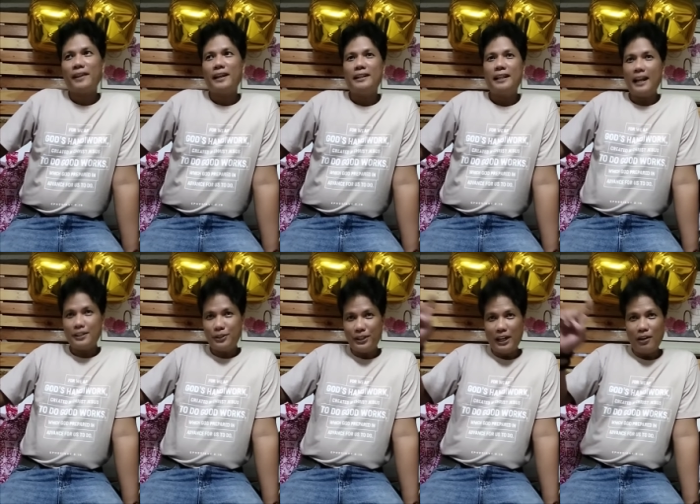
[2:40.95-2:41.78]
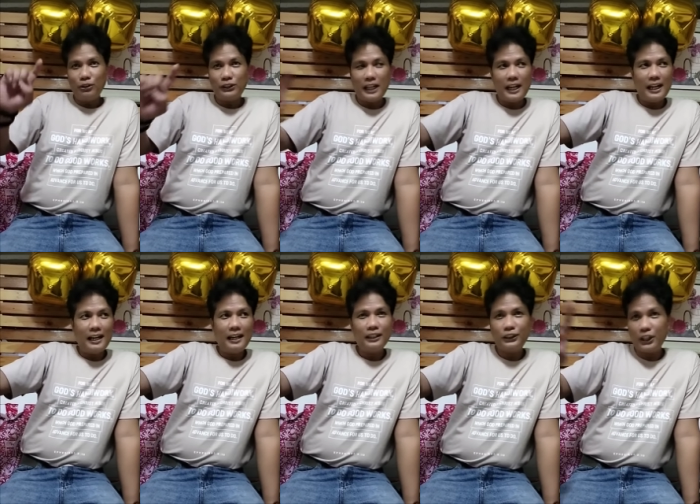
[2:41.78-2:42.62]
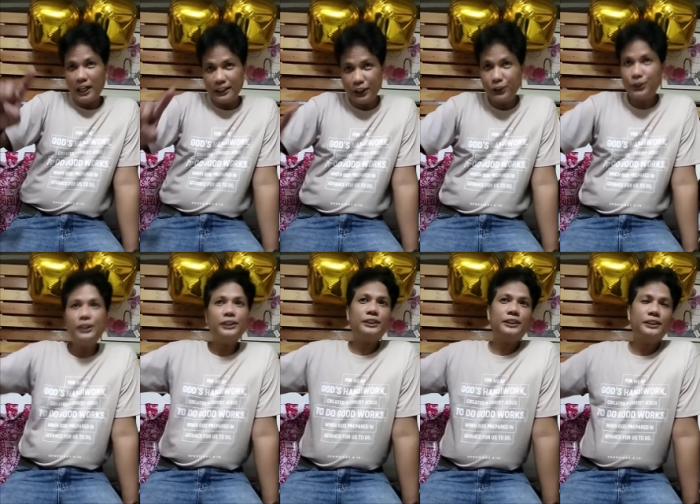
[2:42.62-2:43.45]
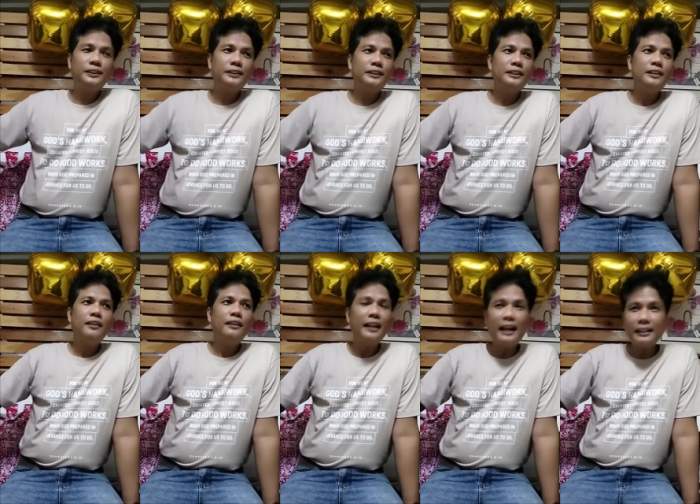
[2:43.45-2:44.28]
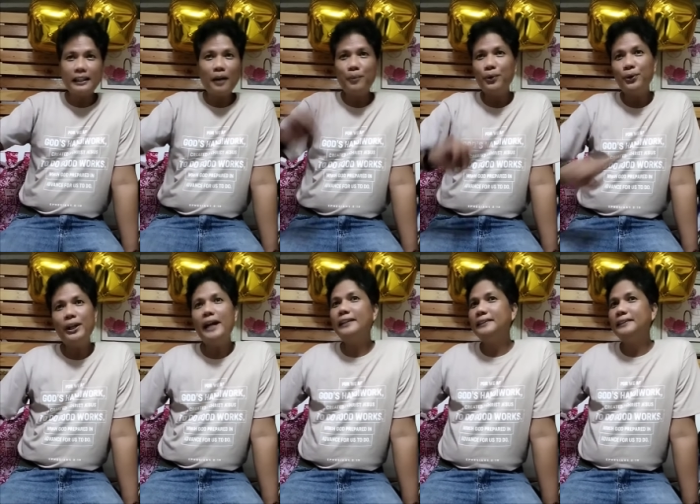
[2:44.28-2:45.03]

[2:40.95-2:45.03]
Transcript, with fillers: diretso na ako sa sa sa church. Tinatakbo ko lang.